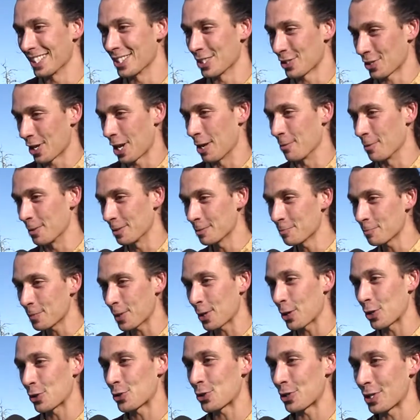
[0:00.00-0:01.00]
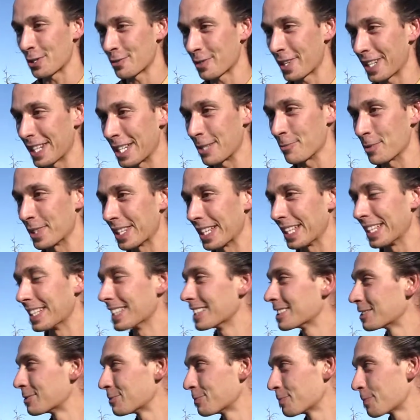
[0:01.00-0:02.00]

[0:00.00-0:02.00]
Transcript: diciamo, però ci rifaremo dai.